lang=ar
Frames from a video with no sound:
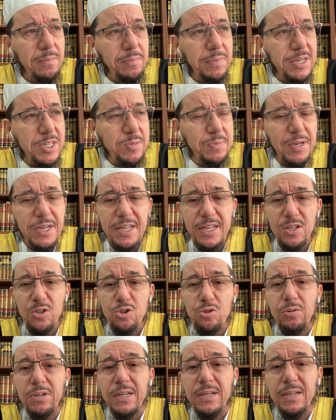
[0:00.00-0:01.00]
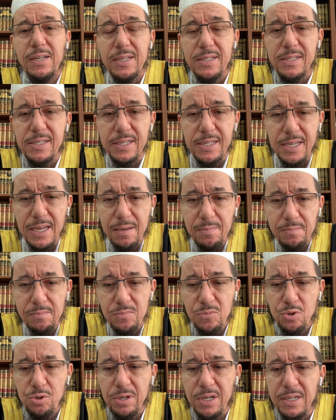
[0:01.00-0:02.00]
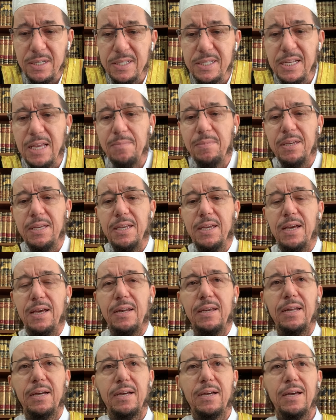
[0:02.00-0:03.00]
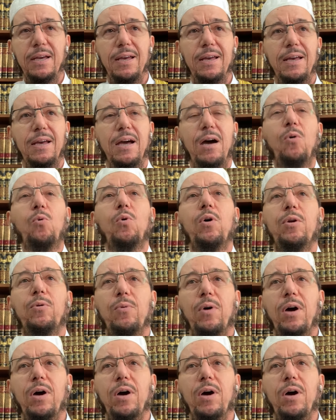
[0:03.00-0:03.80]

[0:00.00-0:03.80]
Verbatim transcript: بالنسبة لسنن الصيام سنن الصيام هي أنك أولا